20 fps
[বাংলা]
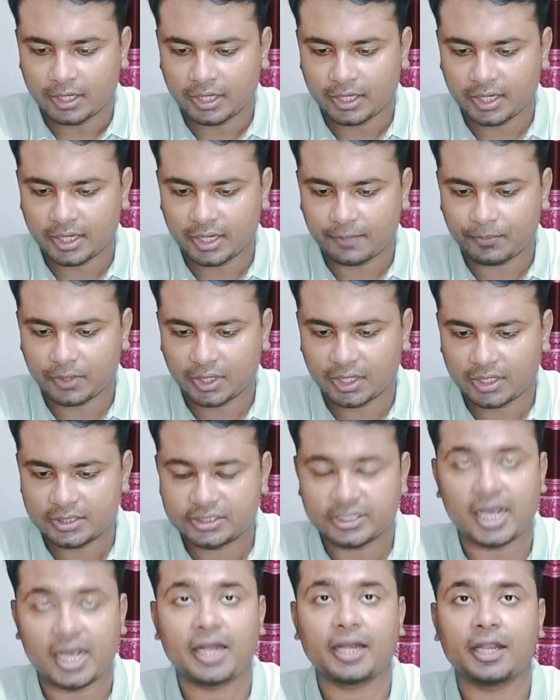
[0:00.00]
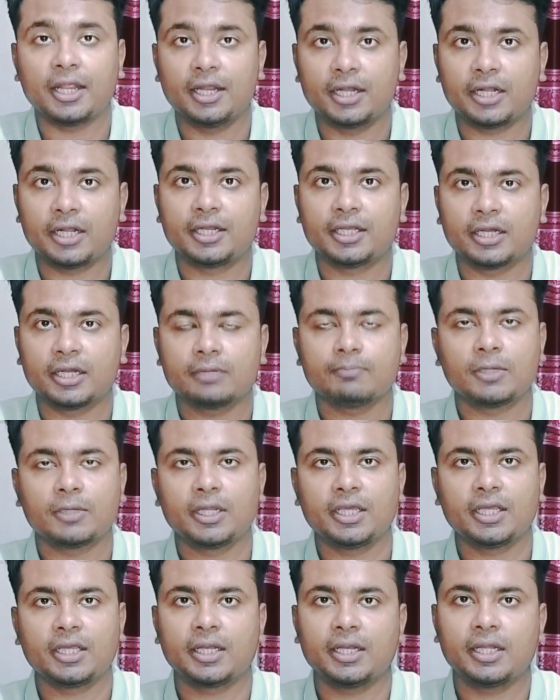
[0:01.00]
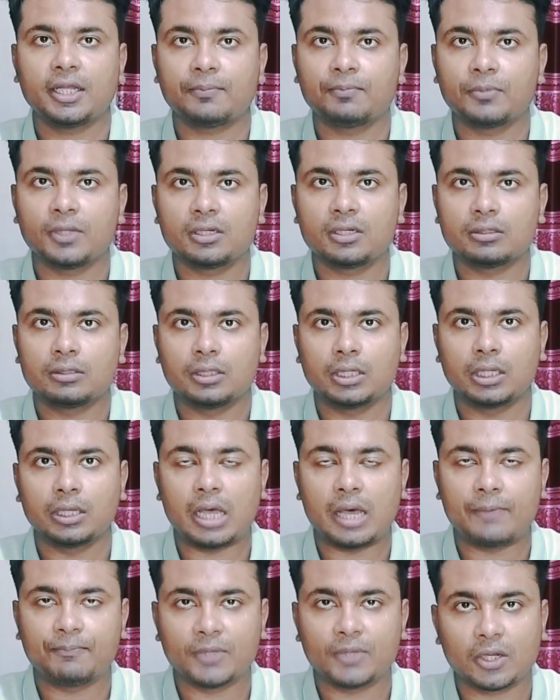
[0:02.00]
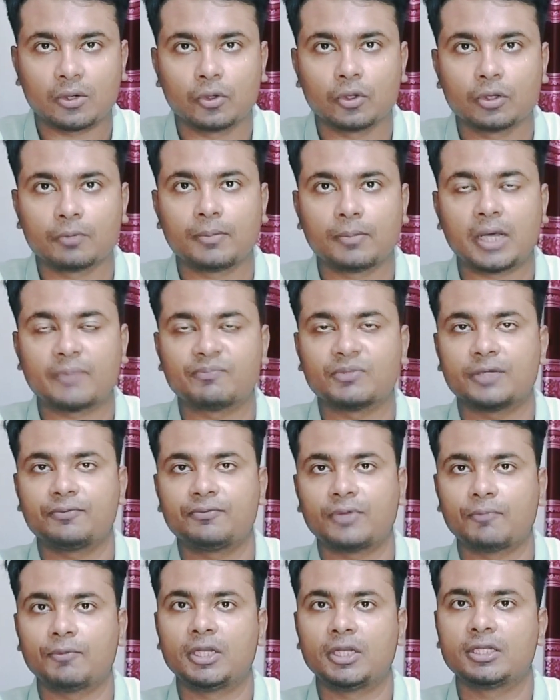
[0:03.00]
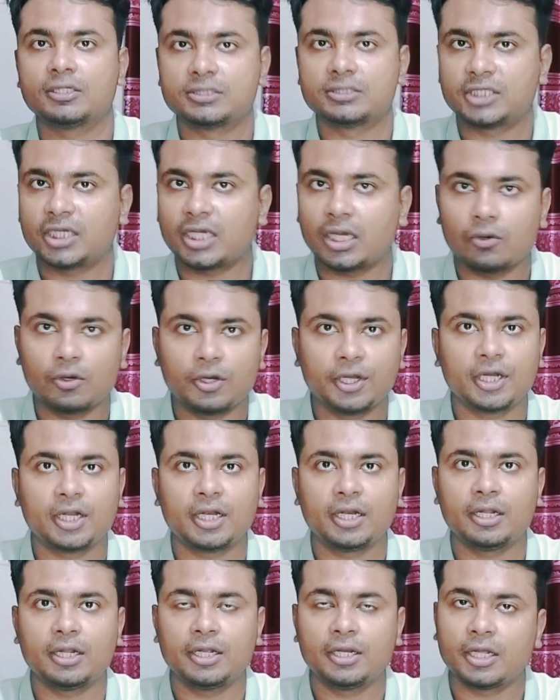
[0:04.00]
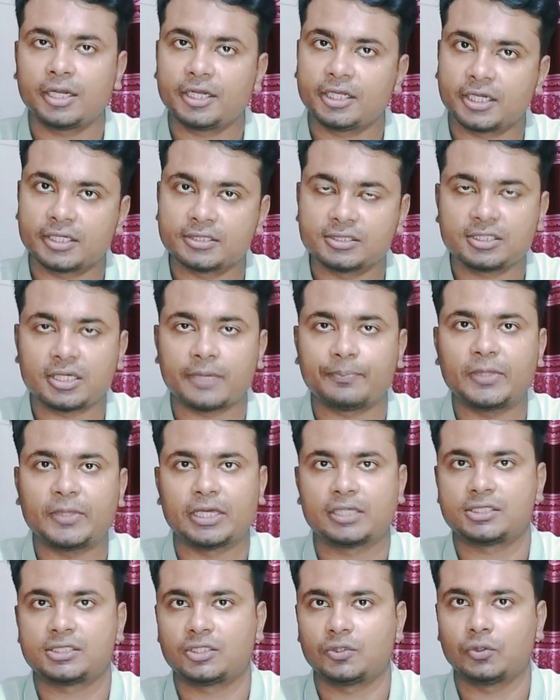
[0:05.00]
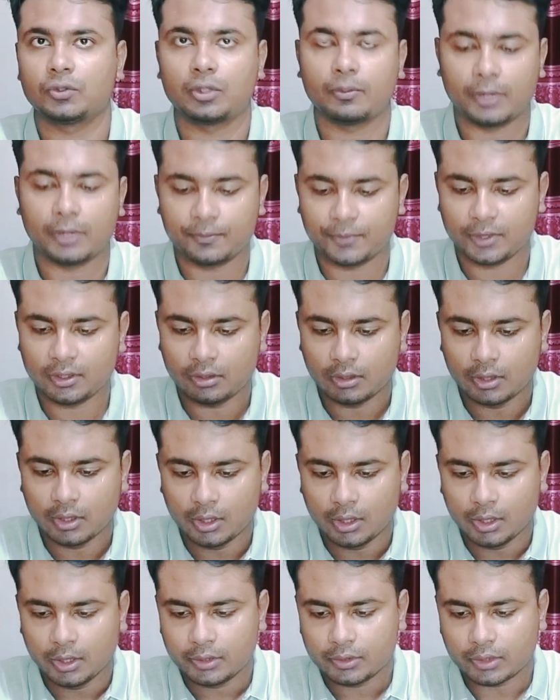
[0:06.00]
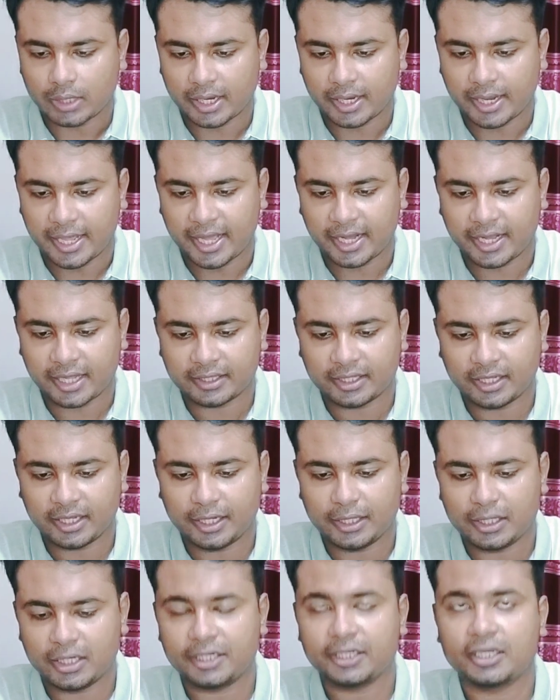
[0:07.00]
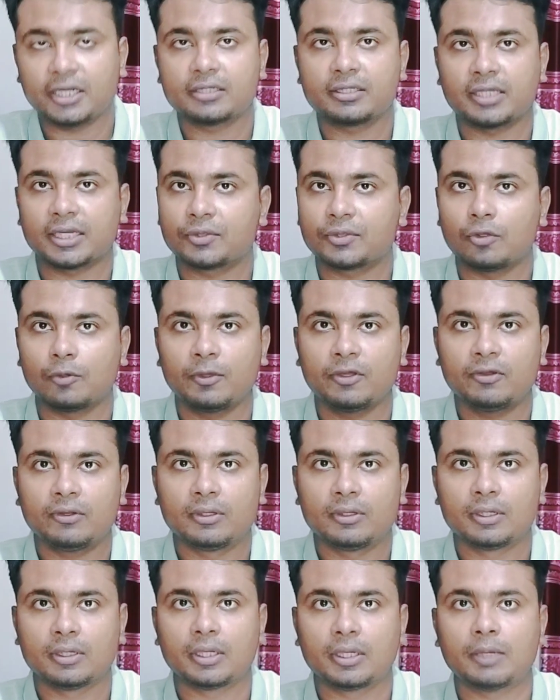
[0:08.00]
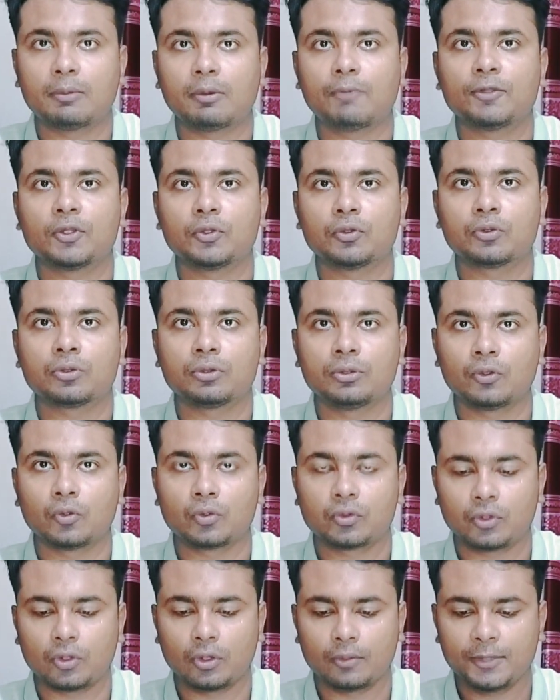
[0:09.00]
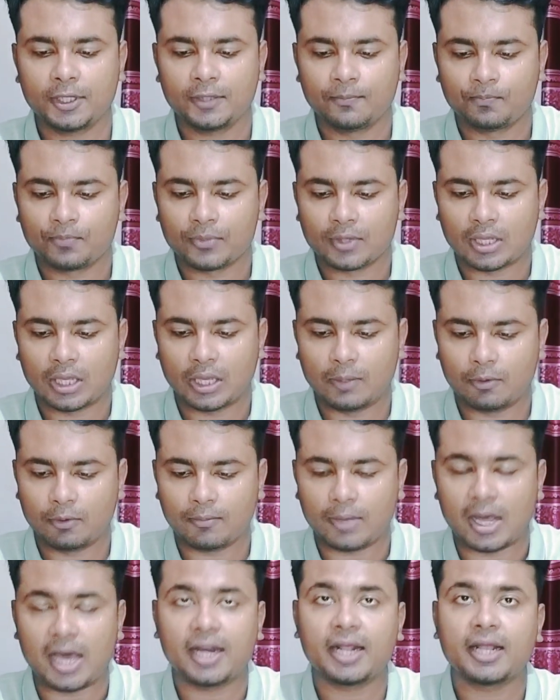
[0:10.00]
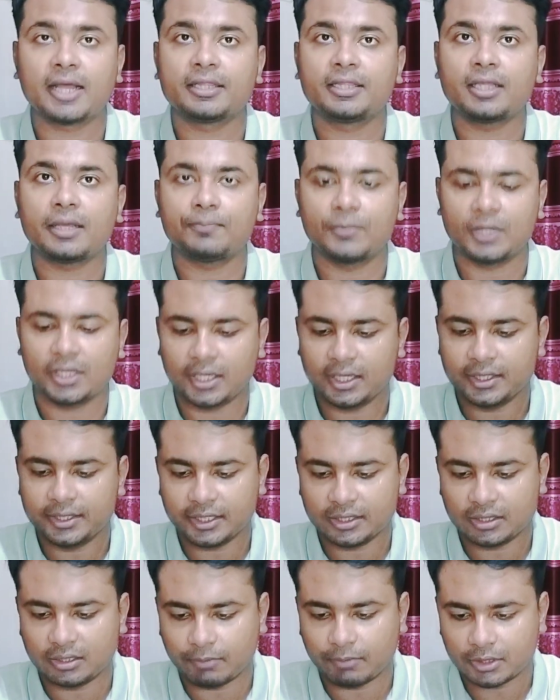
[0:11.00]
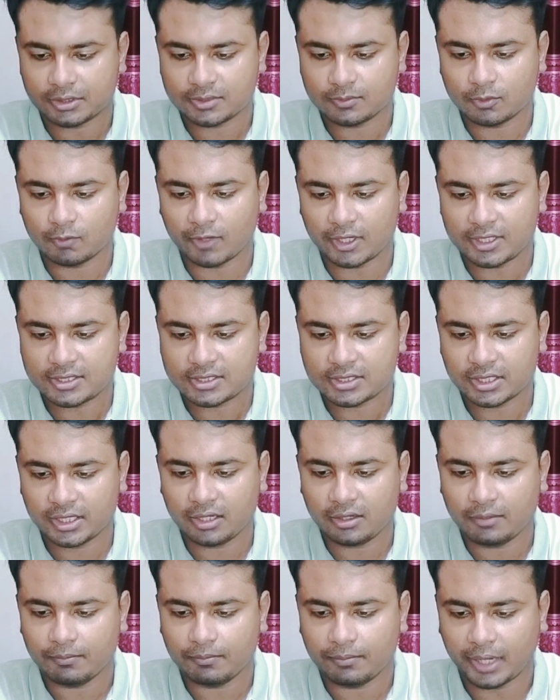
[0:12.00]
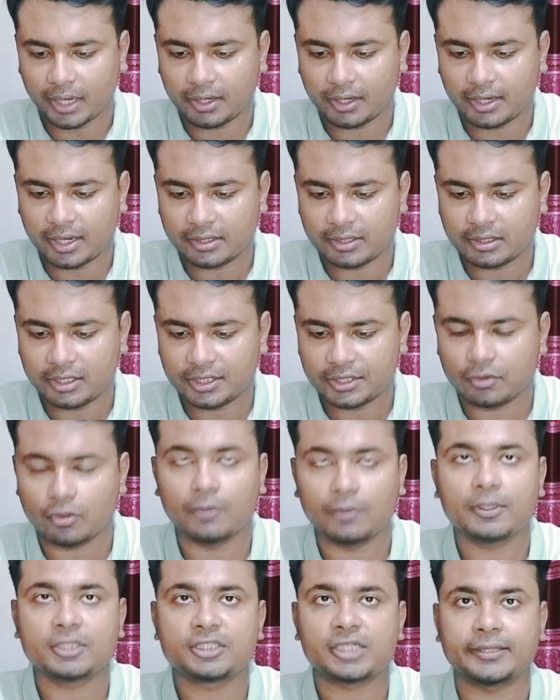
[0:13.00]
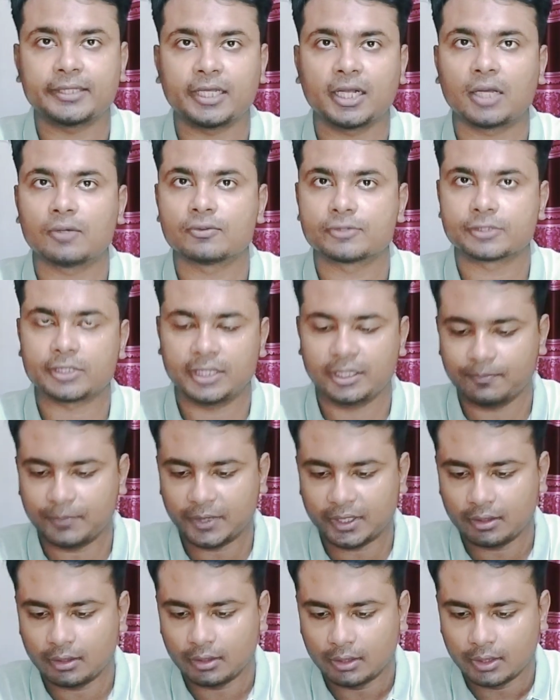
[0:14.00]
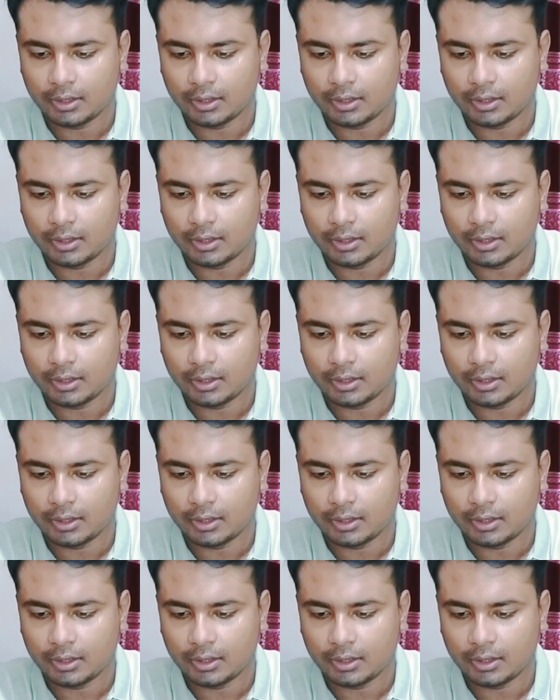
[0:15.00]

এখানে আপনাকে যার এনআইডি কার্ড মানে এখানে আপনার আপনার হোক বা আপনার ফ্যামিলির যে কারোর এনআইডি কার্ড দিয়ে আপনি এই কাজটি করতে পারবেন তার এক হাতে এনআইডি কার্ড থাকতে হবে এভাবে ধরতে হবে এবং আর এক হাতে আপনাকে দেখতে পাচ্ছেন মোবাইল স্ক্রিনে ভ্যানগার্ড লিখতে হবে সাদা কাগজে লিখবেন